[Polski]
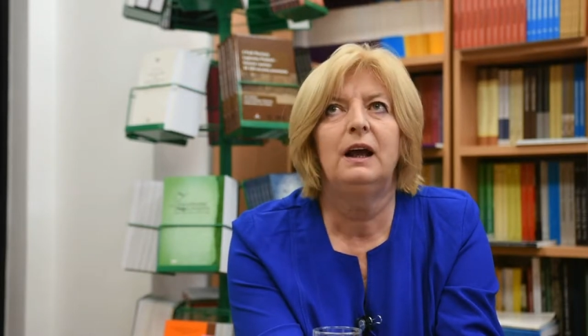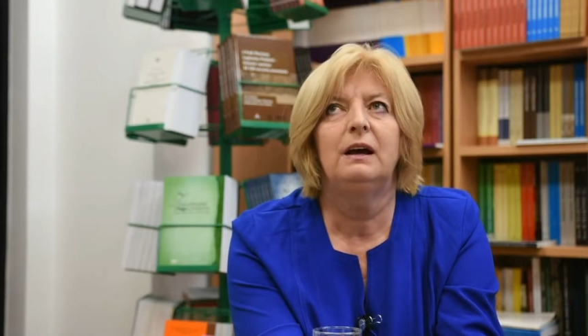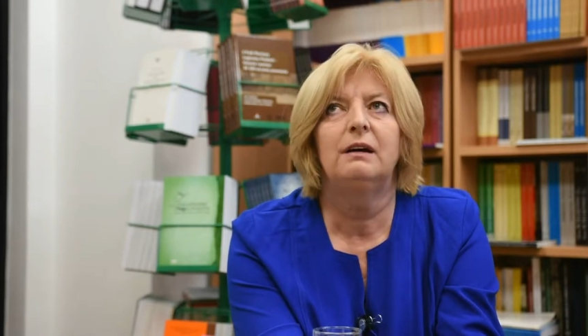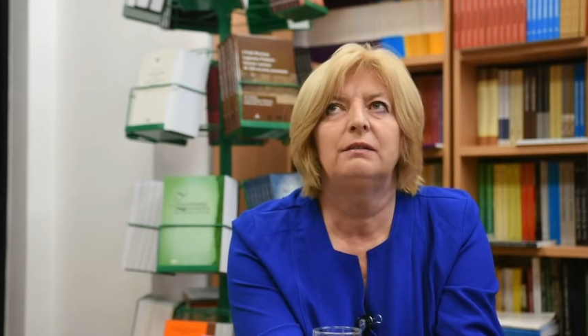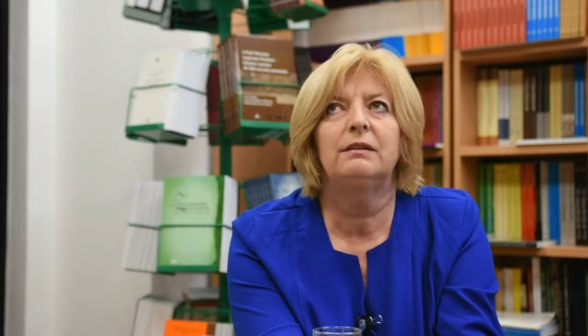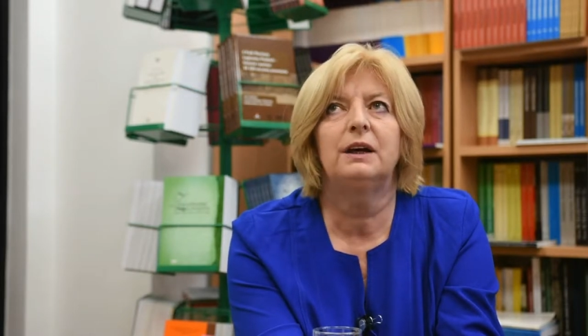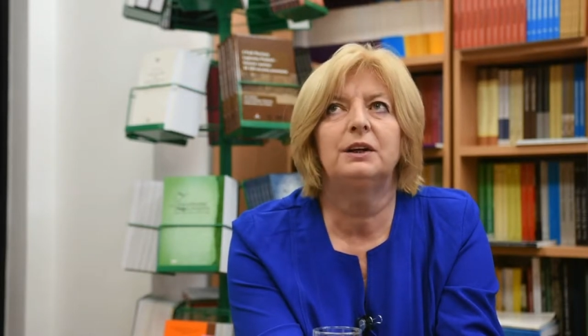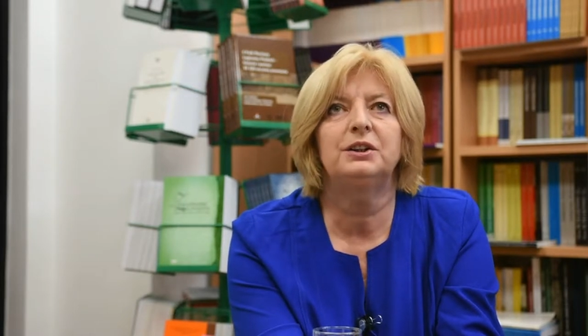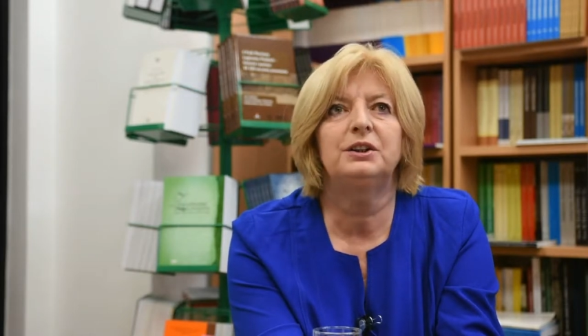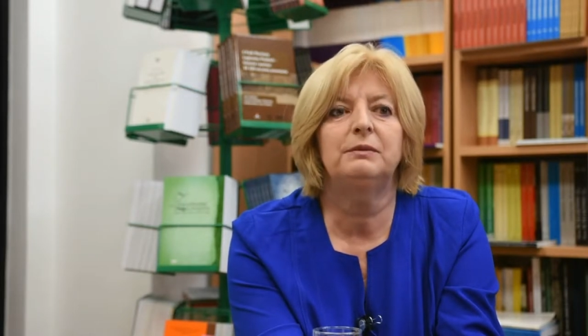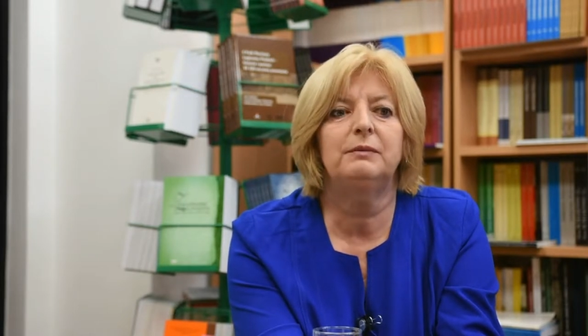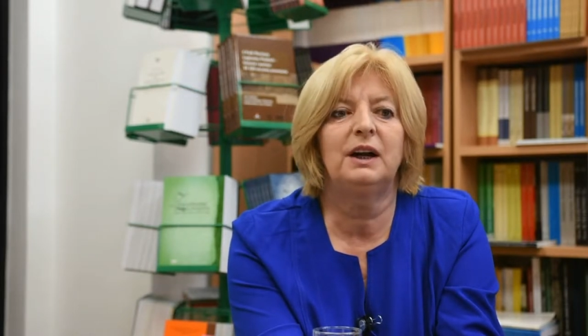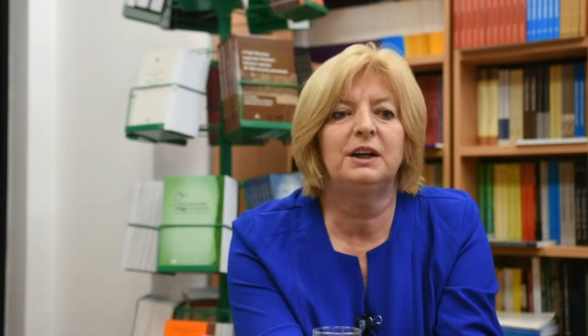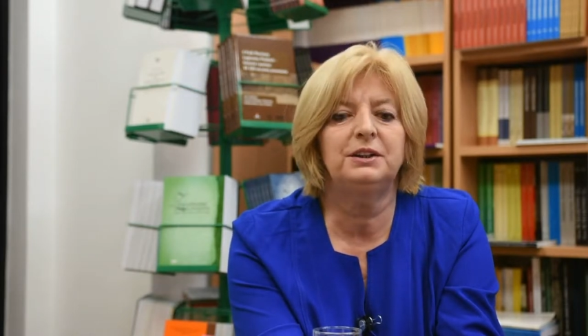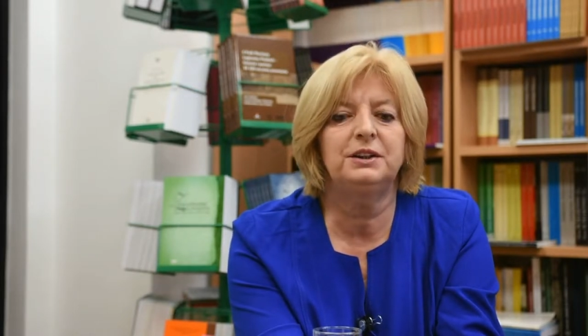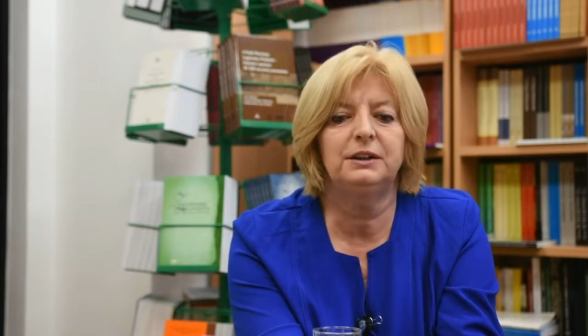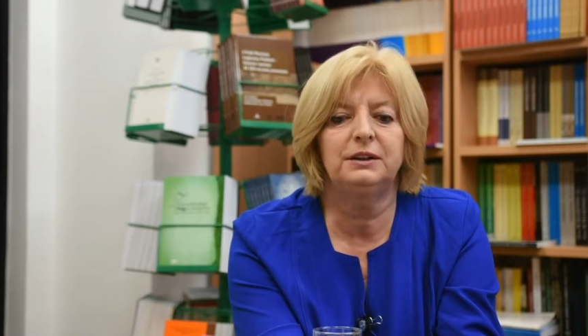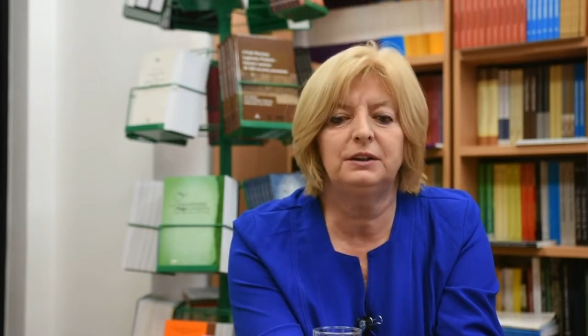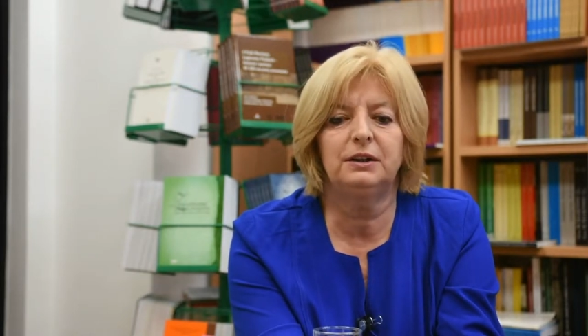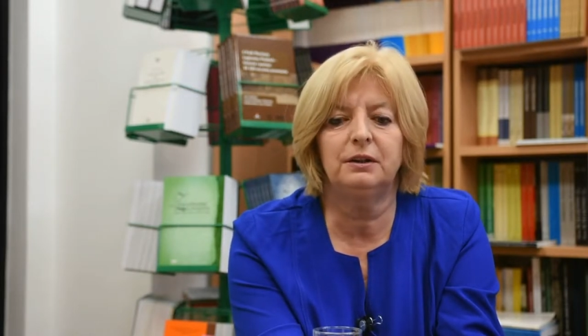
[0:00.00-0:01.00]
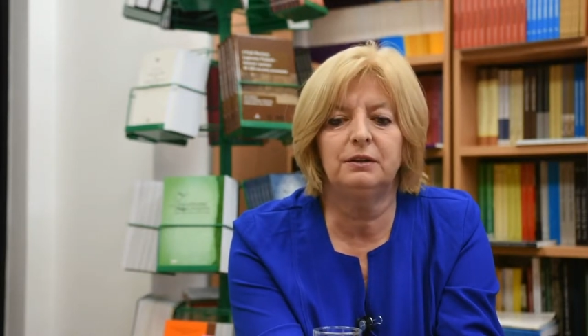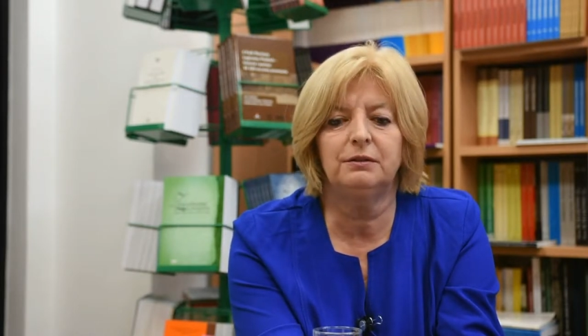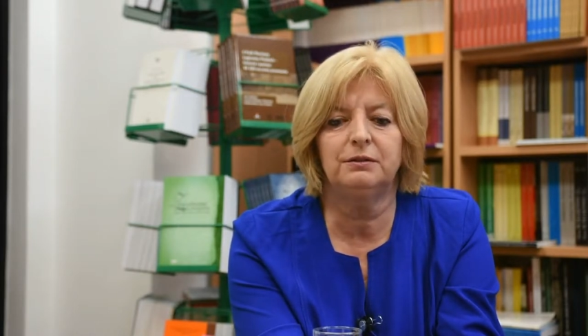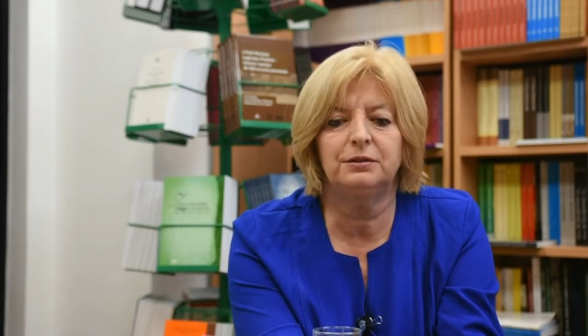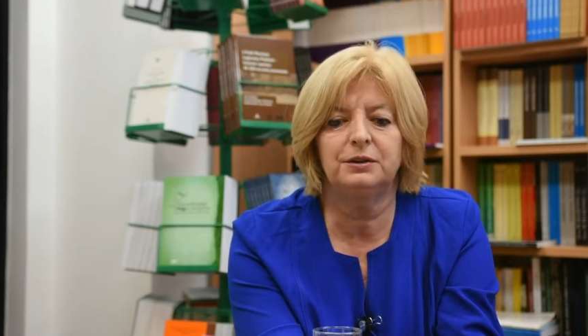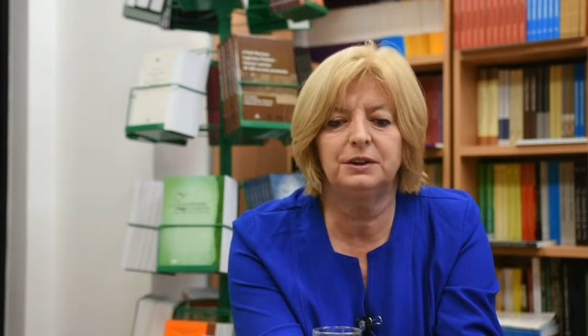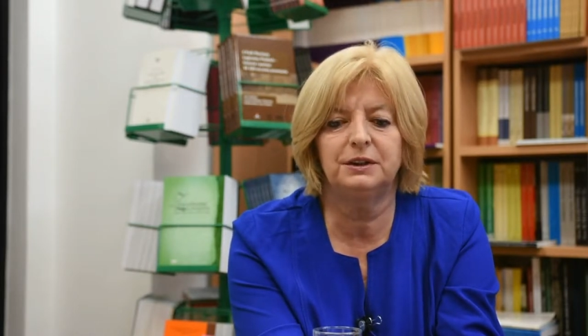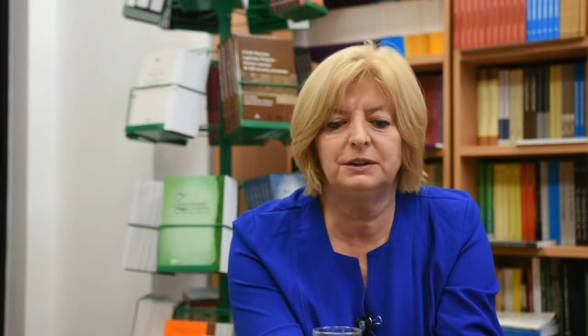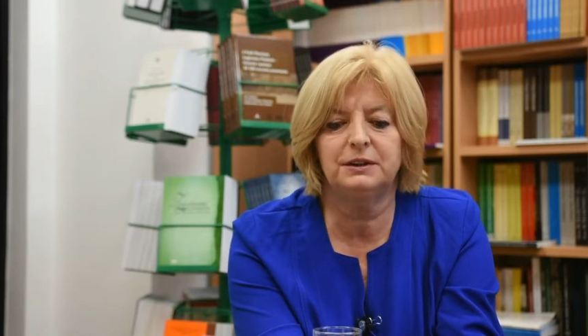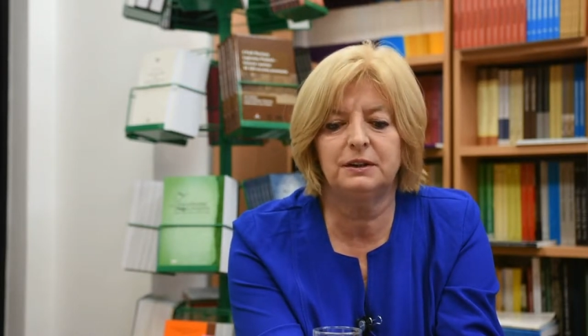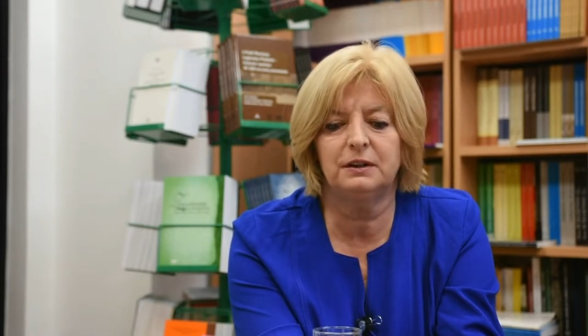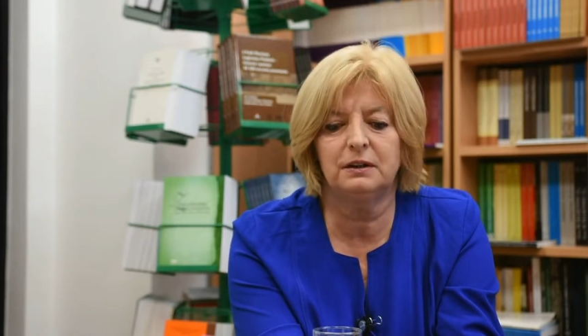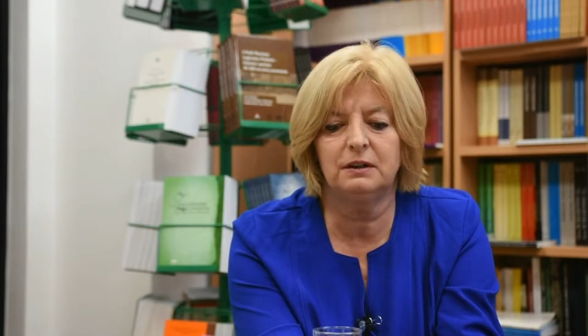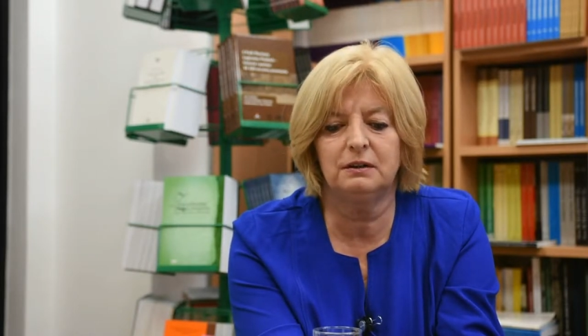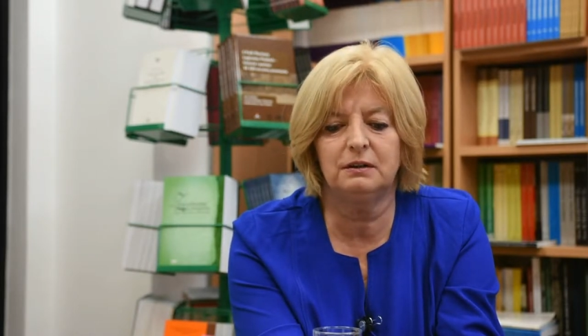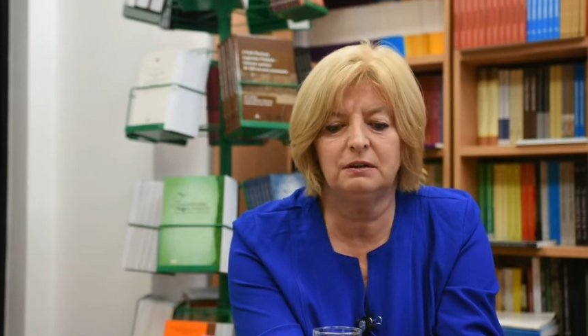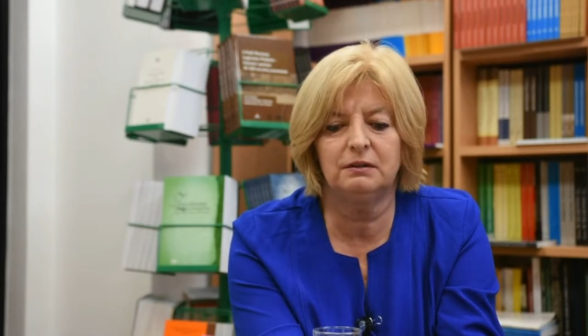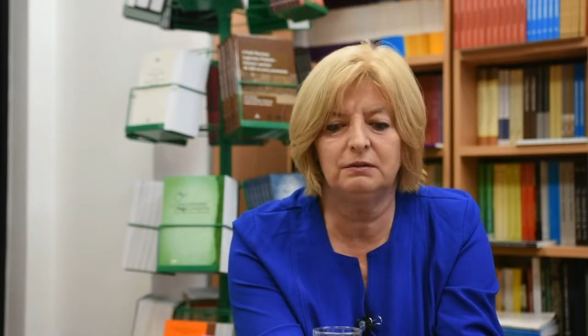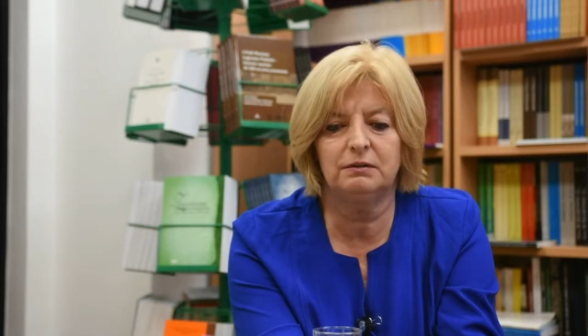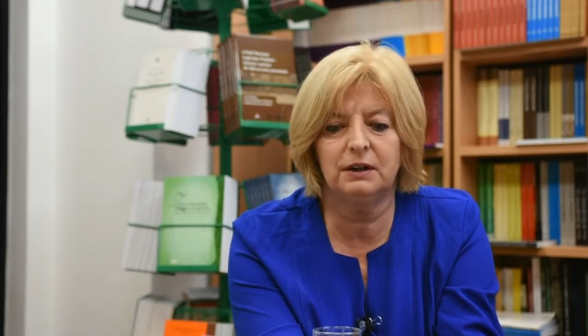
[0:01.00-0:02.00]
W każdym razie to
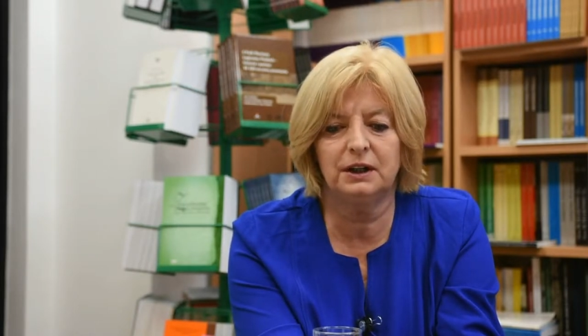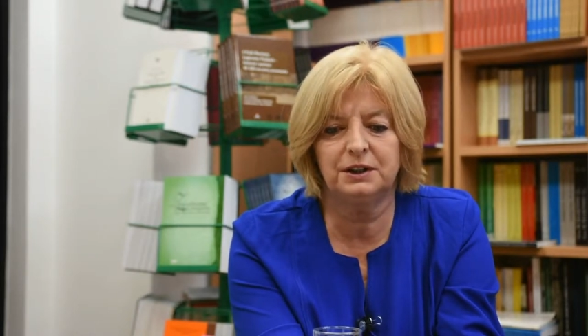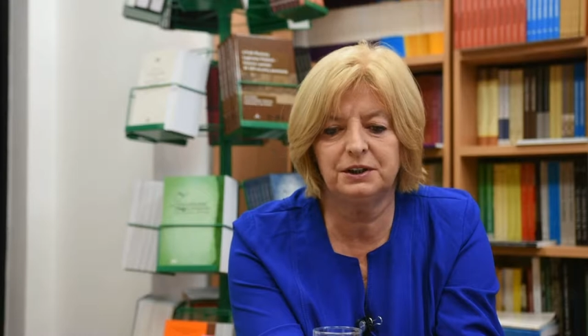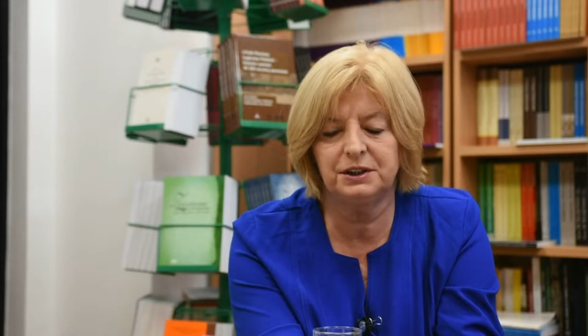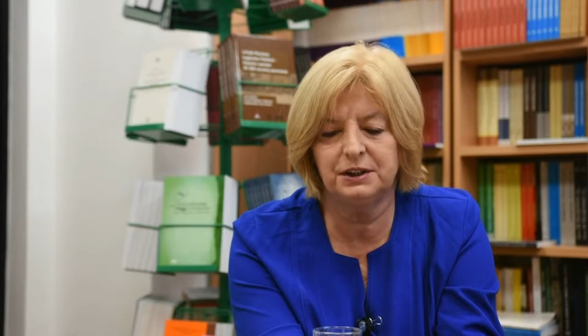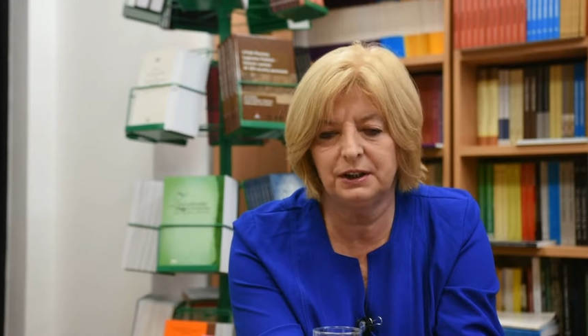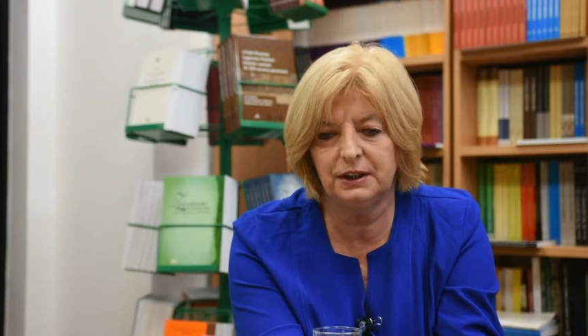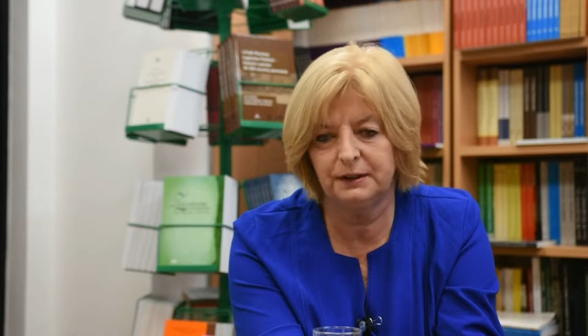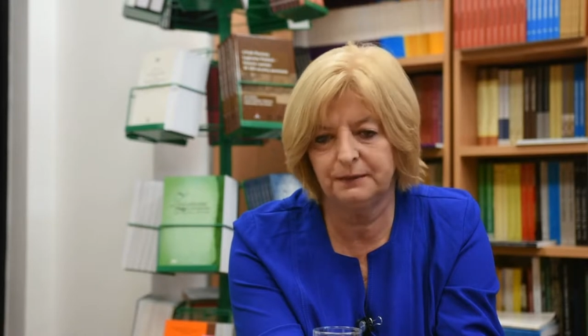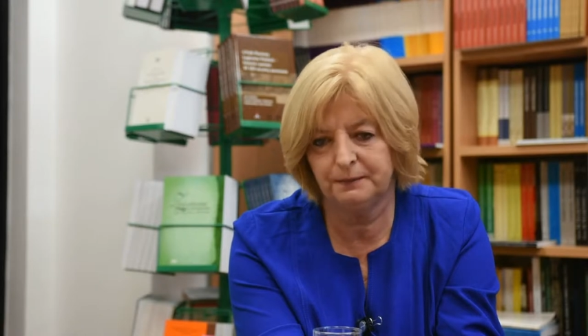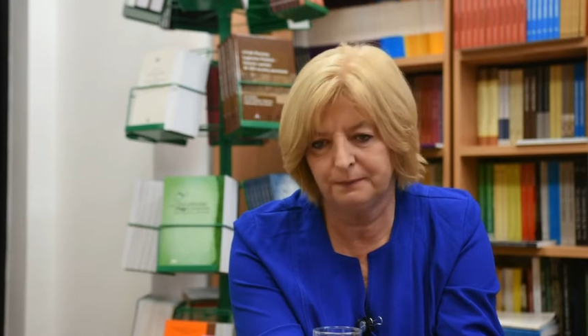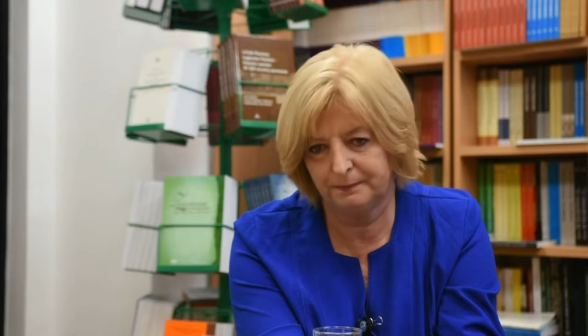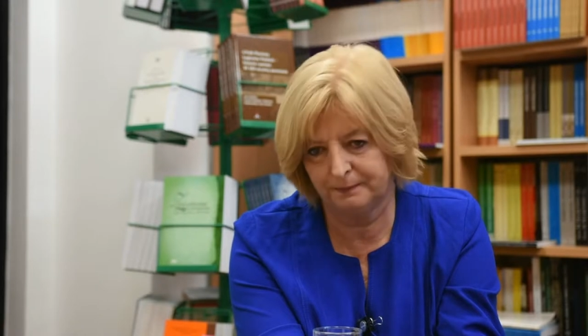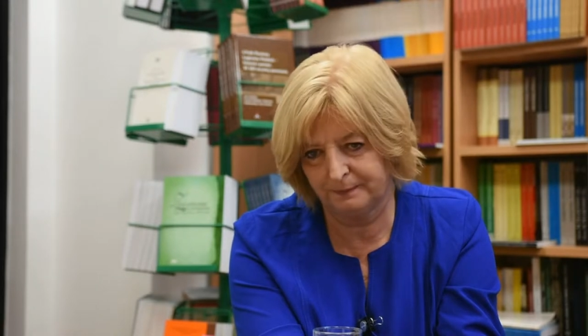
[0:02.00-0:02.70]
wszystko właśnie